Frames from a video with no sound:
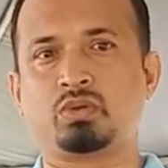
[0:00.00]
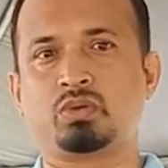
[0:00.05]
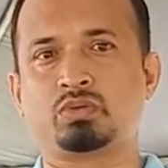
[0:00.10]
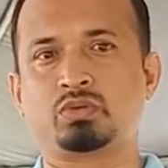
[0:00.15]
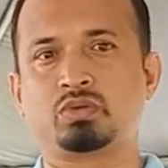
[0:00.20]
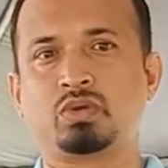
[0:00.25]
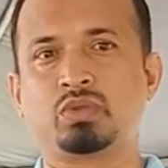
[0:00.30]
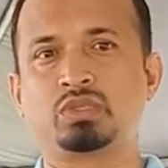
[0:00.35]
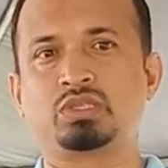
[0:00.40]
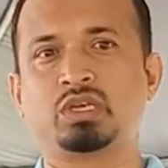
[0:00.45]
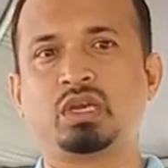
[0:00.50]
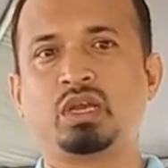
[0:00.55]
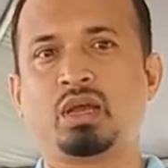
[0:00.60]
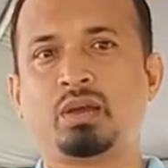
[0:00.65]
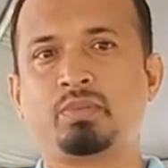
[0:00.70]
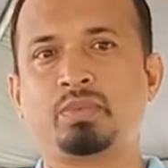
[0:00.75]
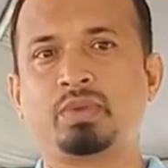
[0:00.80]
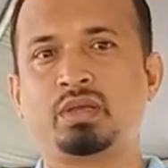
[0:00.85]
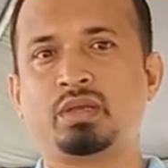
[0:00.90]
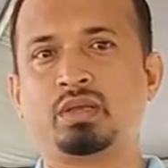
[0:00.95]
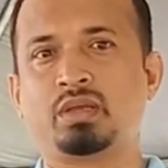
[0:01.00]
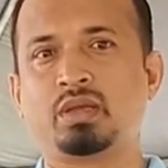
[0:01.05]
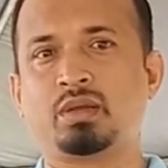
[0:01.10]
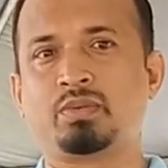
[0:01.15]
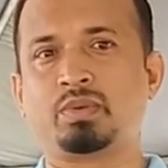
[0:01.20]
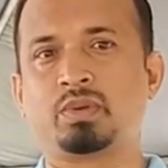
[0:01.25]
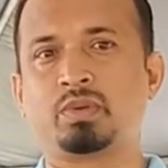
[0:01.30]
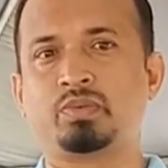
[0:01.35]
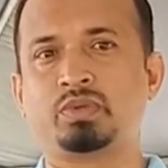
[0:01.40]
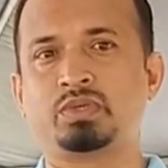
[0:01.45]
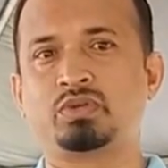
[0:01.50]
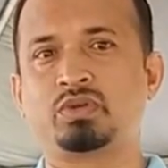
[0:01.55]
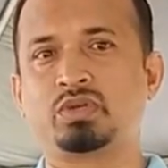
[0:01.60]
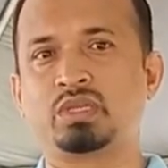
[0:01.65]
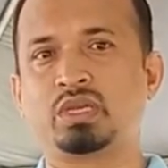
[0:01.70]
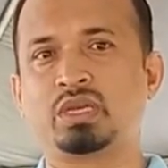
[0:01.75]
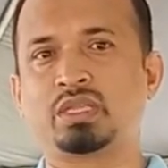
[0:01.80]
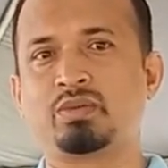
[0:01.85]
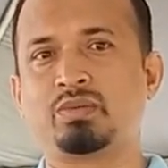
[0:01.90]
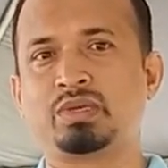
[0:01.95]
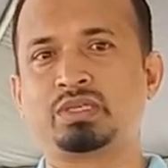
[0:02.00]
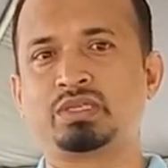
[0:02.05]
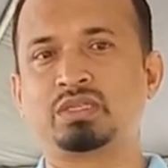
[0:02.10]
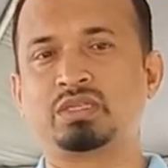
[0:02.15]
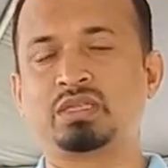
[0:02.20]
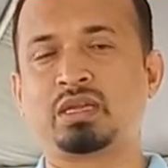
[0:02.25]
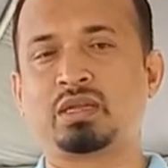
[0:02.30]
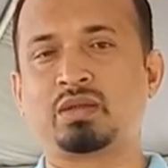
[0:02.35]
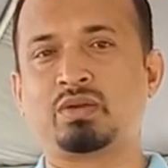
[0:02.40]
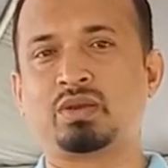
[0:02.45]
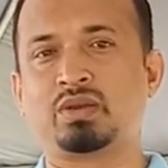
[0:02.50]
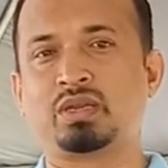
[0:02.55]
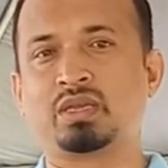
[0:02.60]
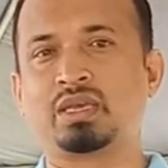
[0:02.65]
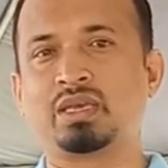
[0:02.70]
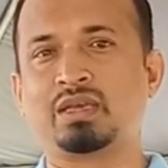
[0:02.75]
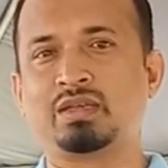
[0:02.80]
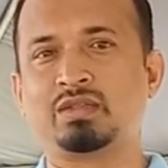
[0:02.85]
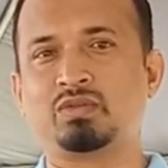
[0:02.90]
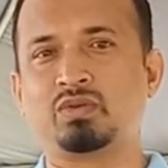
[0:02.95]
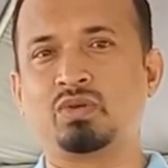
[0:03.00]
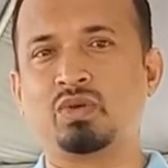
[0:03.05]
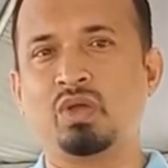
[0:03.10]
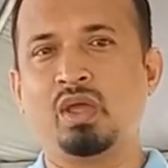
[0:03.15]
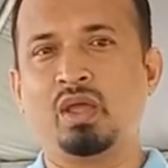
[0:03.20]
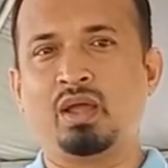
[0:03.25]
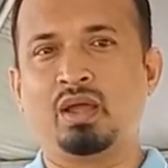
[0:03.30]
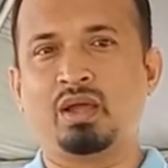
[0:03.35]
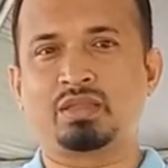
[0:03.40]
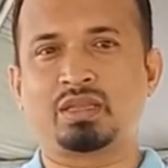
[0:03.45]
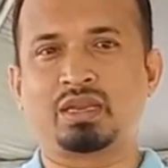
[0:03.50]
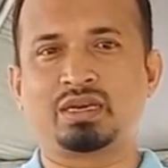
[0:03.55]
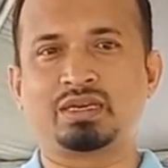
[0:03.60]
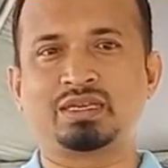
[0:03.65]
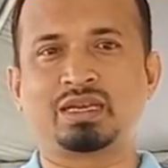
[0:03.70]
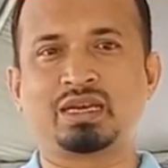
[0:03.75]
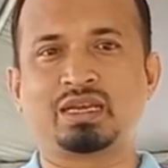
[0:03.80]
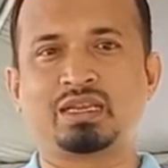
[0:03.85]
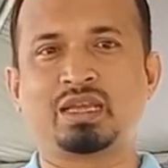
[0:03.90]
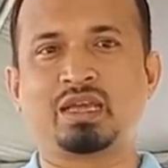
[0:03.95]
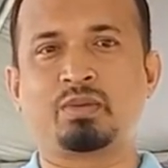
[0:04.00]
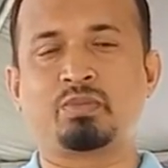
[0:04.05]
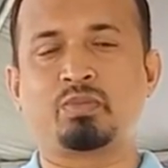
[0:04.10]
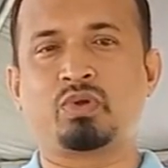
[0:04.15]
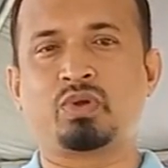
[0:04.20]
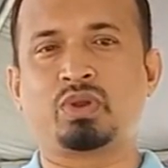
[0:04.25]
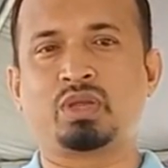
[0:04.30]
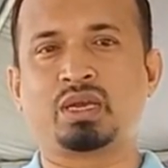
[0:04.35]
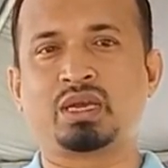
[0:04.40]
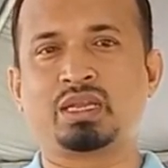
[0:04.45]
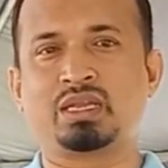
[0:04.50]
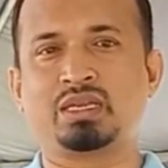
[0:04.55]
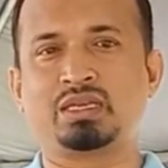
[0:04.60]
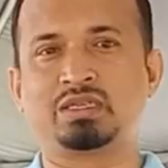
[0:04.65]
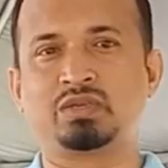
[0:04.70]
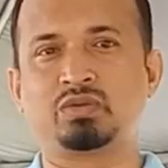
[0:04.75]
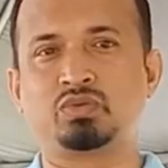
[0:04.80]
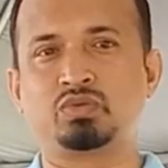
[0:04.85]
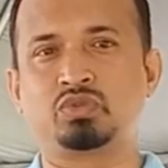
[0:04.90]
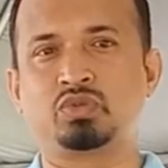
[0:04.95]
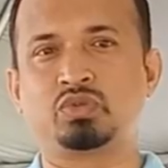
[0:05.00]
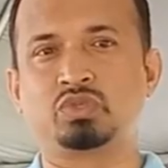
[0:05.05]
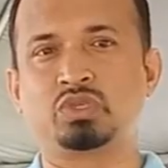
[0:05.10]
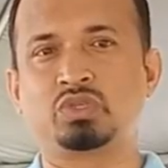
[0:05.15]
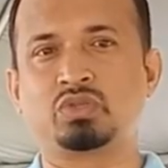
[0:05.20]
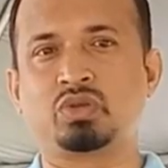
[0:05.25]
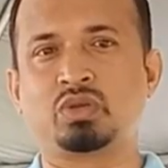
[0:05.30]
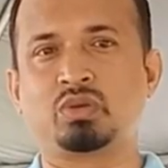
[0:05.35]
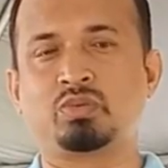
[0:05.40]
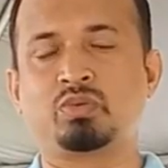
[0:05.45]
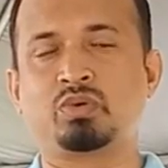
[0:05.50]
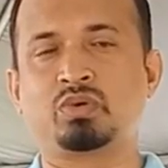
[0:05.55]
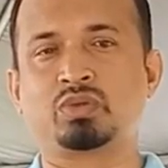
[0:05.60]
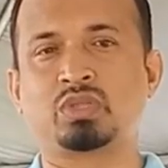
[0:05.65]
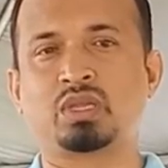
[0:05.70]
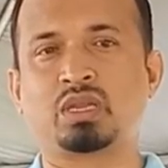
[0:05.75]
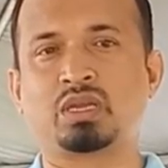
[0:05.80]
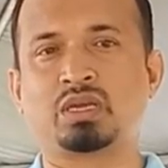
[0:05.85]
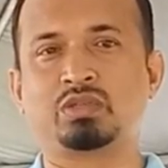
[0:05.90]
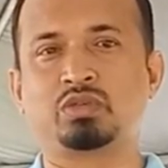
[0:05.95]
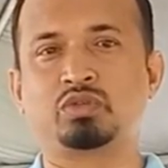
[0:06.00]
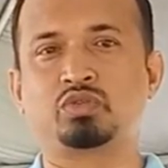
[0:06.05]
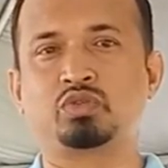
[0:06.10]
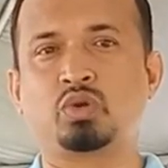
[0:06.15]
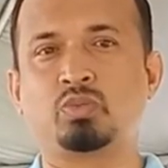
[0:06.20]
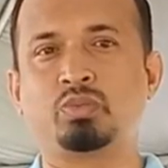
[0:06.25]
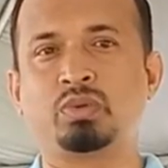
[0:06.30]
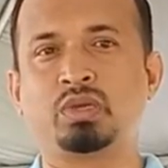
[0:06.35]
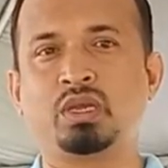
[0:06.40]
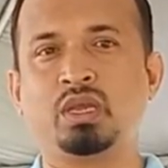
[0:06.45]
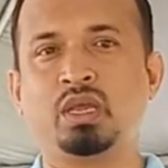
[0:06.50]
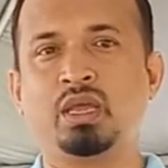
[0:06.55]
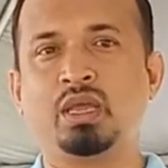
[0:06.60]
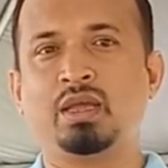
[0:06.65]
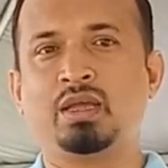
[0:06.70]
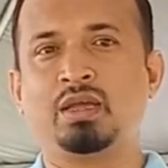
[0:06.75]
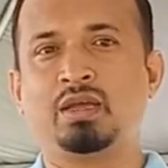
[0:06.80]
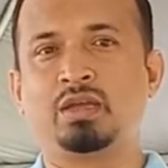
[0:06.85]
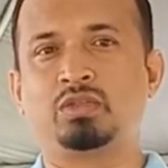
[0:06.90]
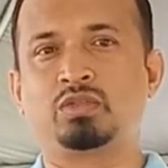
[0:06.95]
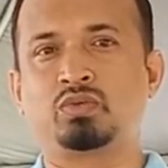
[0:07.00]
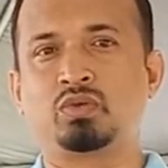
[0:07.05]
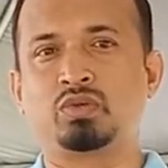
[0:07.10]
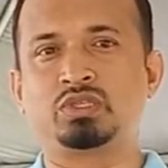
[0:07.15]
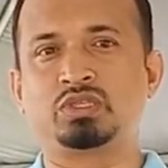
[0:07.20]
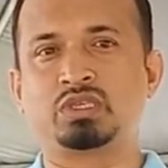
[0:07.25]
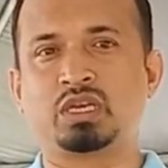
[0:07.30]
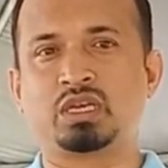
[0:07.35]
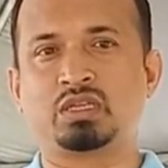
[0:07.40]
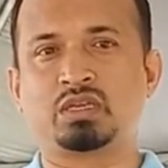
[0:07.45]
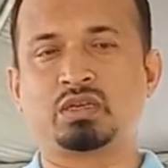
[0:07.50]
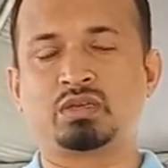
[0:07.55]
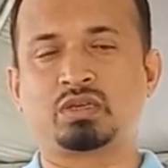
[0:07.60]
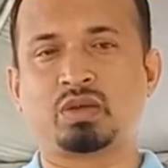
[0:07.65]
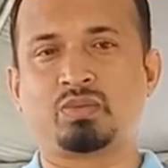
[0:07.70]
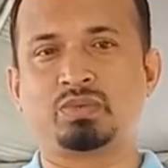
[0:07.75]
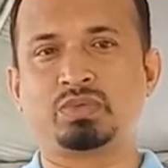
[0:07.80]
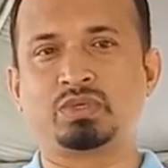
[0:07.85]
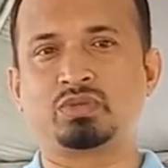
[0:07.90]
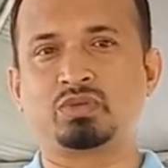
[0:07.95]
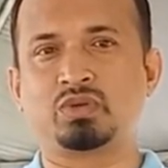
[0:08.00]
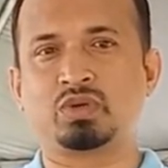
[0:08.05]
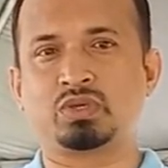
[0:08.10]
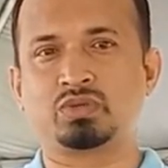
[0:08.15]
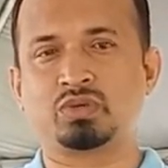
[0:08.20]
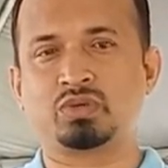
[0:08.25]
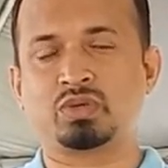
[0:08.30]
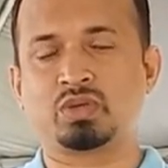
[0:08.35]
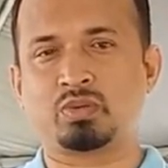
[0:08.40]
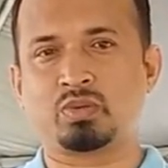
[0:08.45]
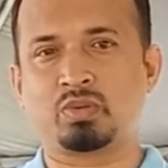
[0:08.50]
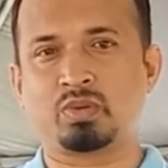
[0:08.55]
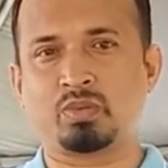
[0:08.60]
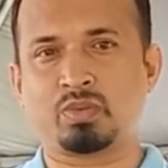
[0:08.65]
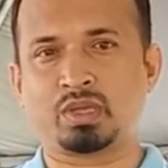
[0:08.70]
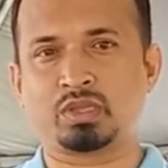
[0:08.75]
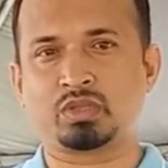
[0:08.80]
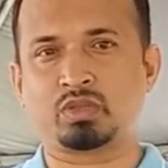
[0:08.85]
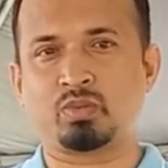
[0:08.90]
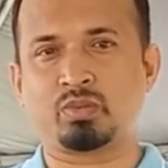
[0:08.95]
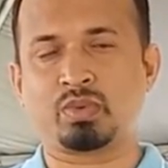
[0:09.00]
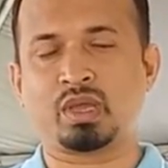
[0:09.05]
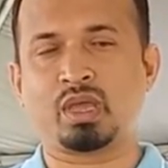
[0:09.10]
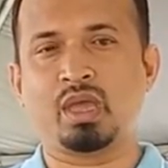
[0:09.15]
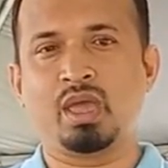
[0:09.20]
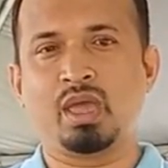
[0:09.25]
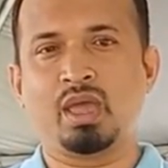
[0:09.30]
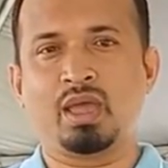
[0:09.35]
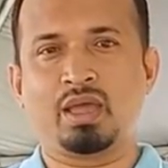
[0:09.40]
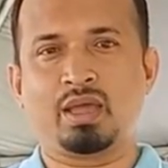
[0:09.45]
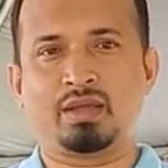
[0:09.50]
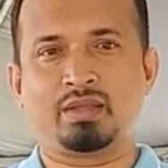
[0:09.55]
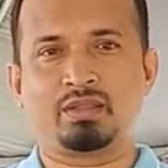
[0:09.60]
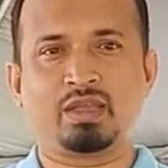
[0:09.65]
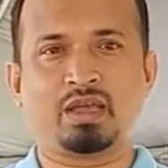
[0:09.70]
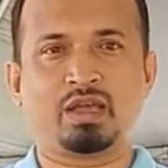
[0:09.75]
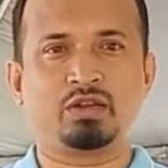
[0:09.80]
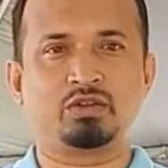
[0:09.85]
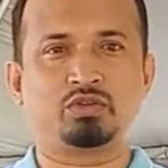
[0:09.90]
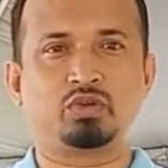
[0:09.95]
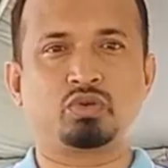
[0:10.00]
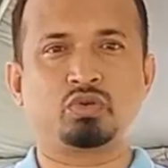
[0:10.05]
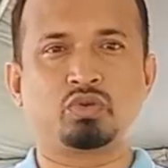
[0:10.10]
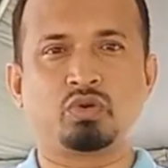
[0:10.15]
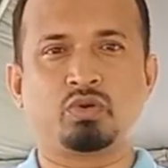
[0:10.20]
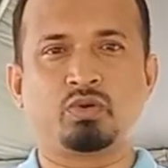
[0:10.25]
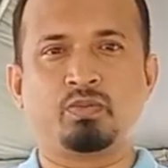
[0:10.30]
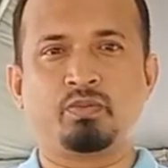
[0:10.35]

চলছে আমি আমার পেছনে দেখতে পাচ্ছেন তারা অনেকেই কিন্তু তারা টিকা নেওয়ার পর এখানে এসে উচ্ছ্বসিত এবং তারা কিন্তু ছবি তুলছে সামাজিক যোগাযোগের মাধ্যমে দেওয়ার জন্য